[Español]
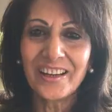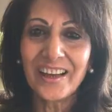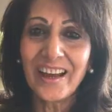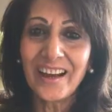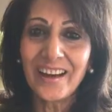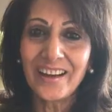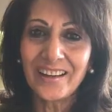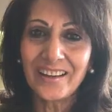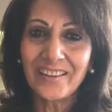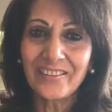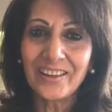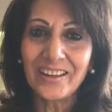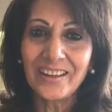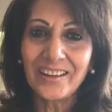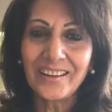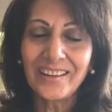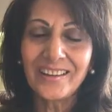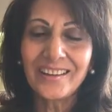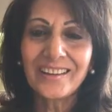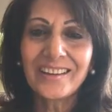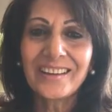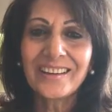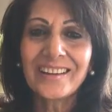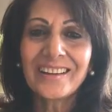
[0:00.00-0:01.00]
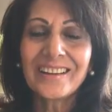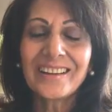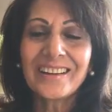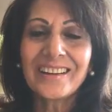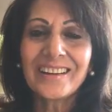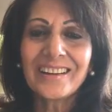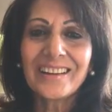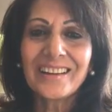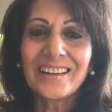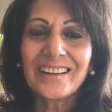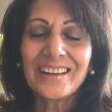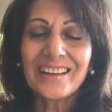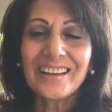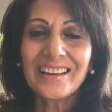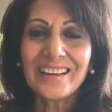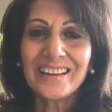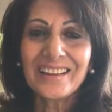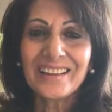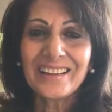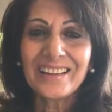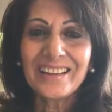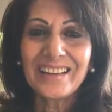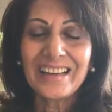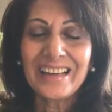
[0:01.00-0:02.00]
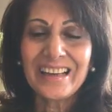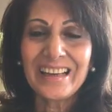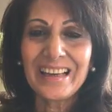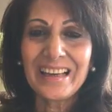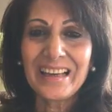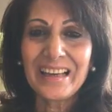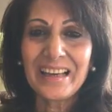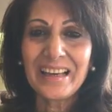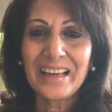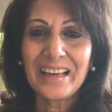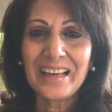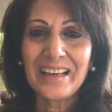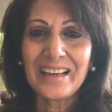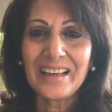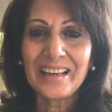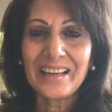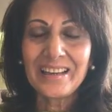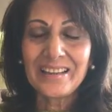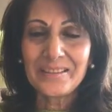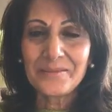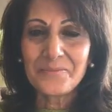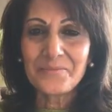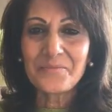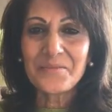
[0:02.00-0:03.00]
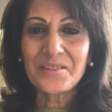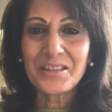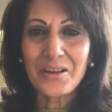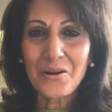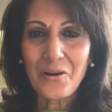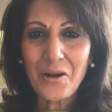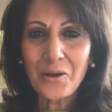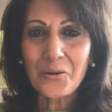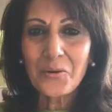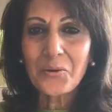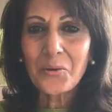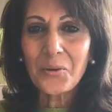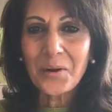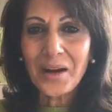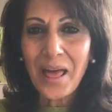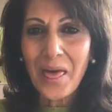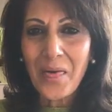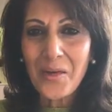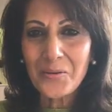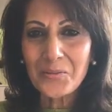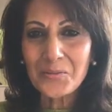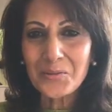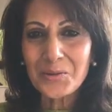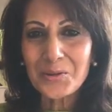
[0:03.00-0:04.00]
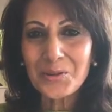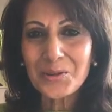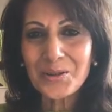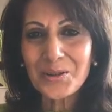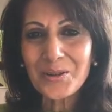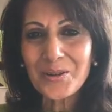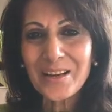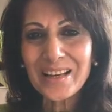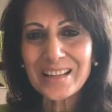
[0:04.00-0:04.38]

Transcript: Ian Living, que se lo han currado mucho,